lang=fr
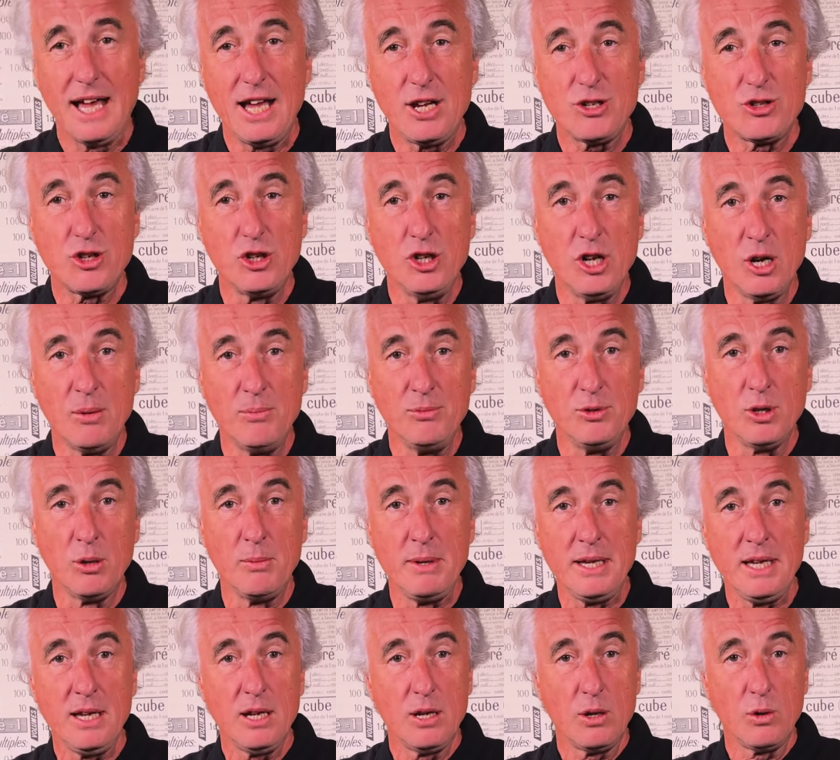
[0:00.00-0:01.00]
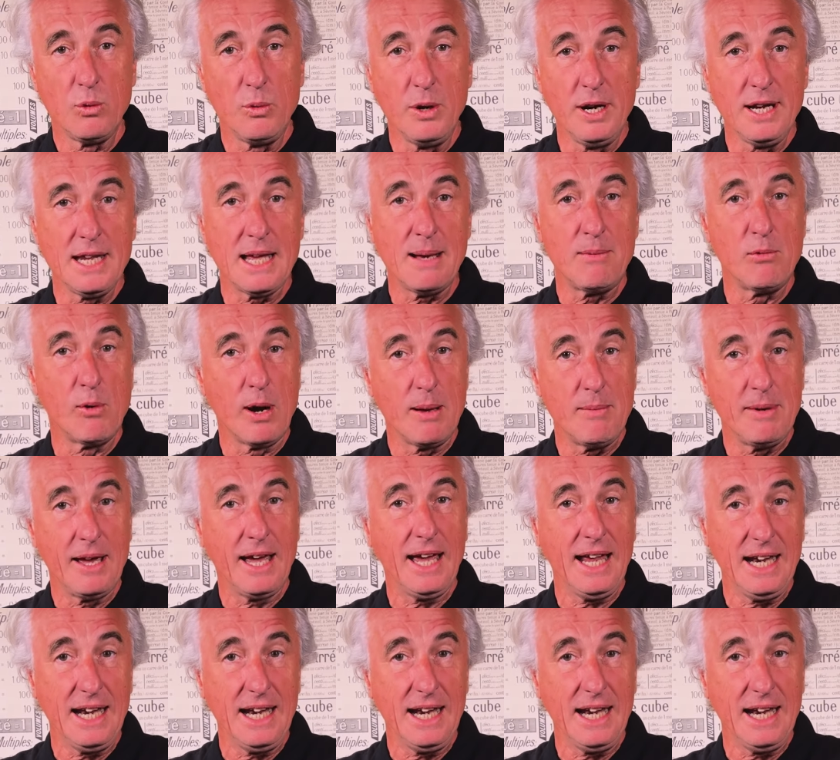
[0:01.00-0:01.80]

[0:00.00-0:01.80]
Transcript: un jeune homme nommé William Webb